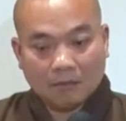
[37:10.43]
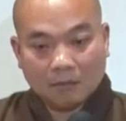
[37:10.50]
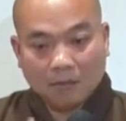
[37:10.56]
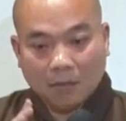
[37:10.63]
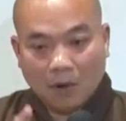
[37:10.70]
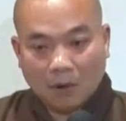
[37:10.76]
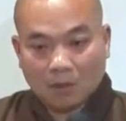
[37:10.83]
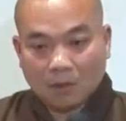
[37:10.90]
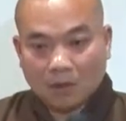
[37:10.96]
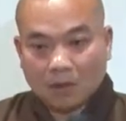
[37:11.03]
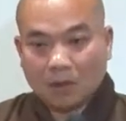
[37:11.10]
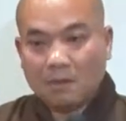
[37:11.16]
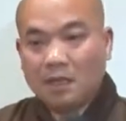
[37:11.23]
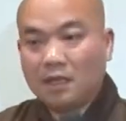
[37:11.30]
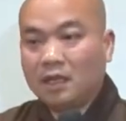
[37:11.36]
một có
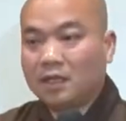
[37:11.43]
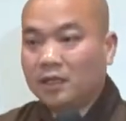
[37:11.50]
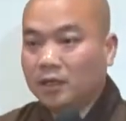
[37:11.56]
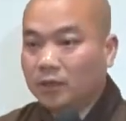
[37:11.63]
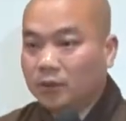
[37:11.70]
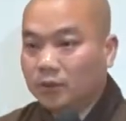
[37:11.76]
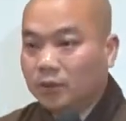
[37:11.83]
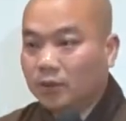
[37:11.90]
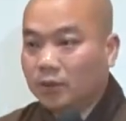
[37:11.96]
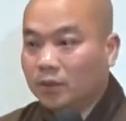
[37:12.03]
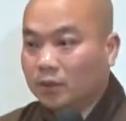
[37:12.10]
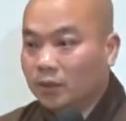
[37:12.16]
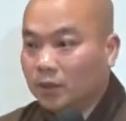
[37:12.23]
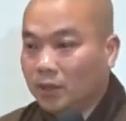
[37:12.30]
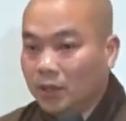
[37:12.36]
thể biến là nhiều
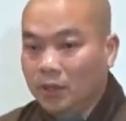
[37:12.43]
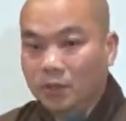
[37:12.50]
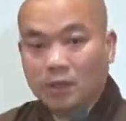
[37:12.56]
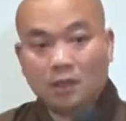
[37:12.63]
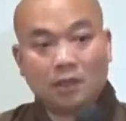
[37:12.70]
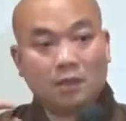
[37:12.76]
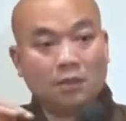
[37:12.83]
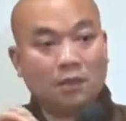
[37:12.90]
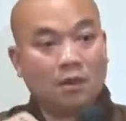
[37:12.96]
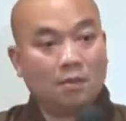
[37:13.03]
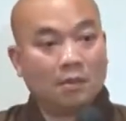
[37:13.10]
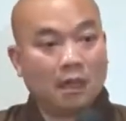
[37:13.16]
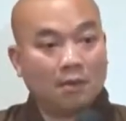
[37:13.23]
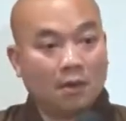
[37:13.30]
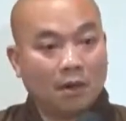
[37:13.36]
nhiều có thể thu
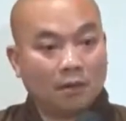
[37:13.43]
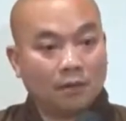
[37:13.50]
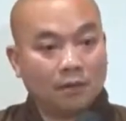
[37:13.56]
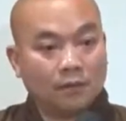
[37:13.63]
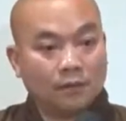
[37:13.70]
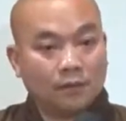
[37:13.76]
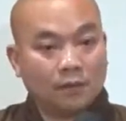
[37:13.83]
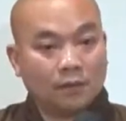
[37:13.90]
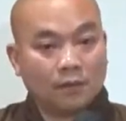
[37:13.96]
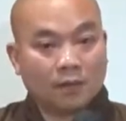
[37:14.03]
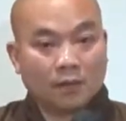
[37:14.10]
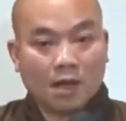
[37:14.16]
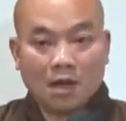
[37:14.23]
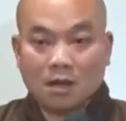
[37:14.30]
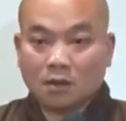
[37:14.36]
gom lại một
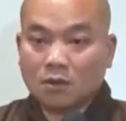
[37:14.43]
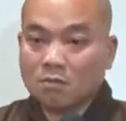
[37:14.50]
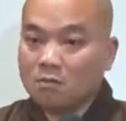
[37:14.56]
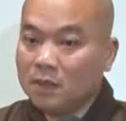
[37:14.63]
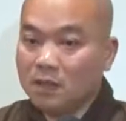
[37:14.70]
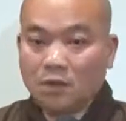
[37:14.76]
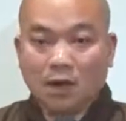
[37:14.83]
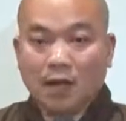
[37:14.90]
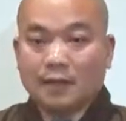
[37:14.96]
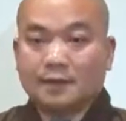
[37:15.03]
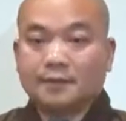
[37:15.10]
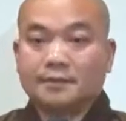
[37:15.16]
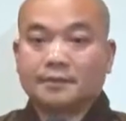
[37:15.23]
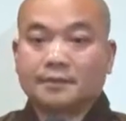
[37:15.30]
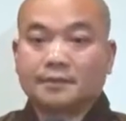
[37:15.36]
thần tốc biến hóa